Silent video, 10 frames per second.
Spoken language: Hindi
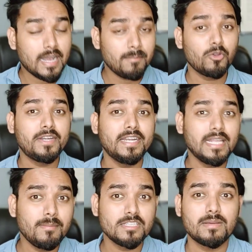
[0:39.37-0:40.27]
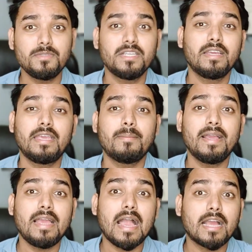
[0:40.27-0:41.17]
हम लोग डिटेल में समझेंगे कि
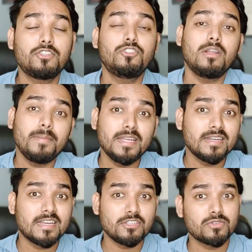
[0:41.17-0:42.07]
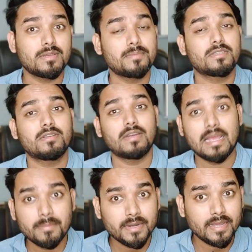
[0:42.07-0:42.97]
भाई एक्चुअल में इनका जो
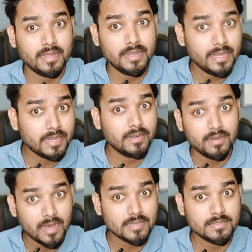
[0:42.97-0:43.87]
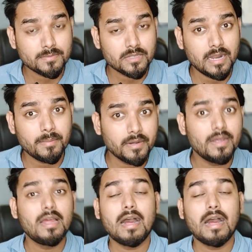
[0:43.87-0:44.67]
सब्सक्राइबर है एक लाख सब्सक्राइबर